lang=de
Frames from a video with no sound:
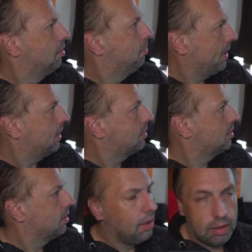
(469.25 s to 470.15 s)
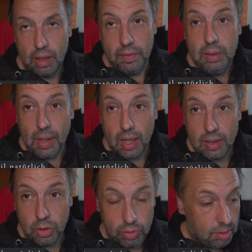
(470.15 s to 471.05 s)
März der
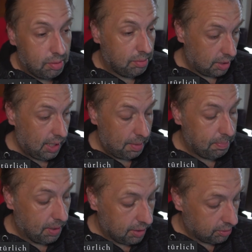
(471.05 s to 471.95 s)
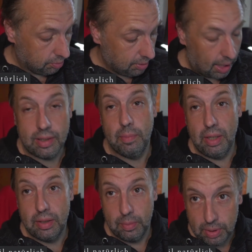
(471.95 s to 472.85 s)
Wien-Marathon, den Halbmarathon.
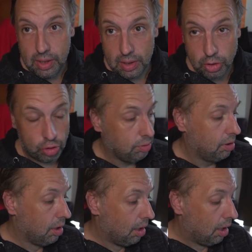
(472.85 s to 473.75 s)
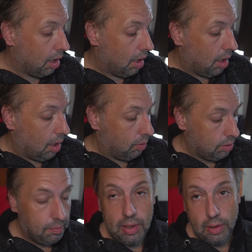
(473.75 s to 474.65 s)
Angemeldet bin ich ja schon.
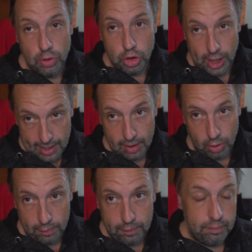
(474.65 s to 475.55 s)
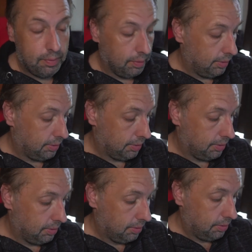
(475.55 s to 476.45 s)
Ich will ihn schneller laufen
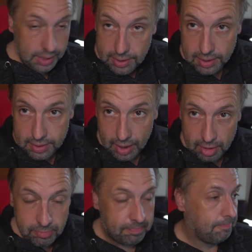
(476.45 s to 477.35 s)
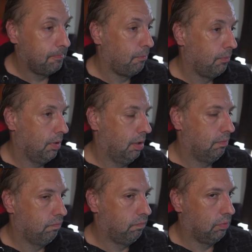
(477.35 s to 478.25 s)
als dieses Jahr,
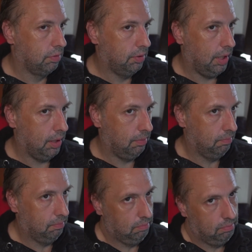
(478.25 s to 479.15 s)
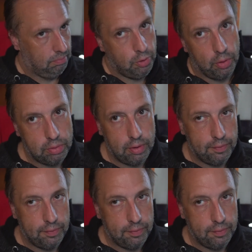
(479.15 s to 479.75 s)
was ähm, könnte